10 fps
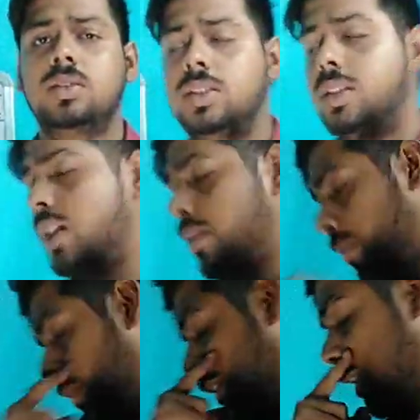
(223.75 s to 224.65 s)
जैसे कि
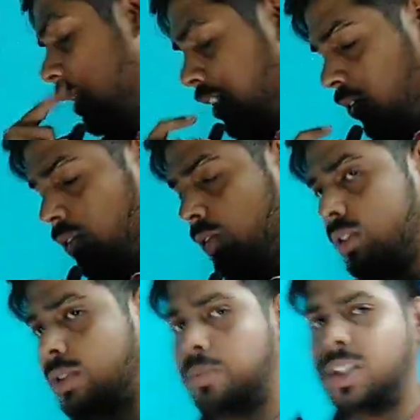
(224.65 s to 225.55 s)
अभी बता दे रहे कौन
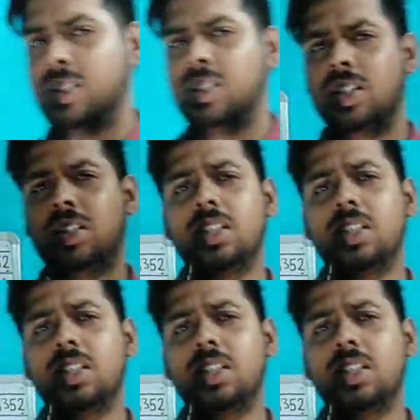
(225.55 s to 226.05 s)
कौन सा पीएचडी है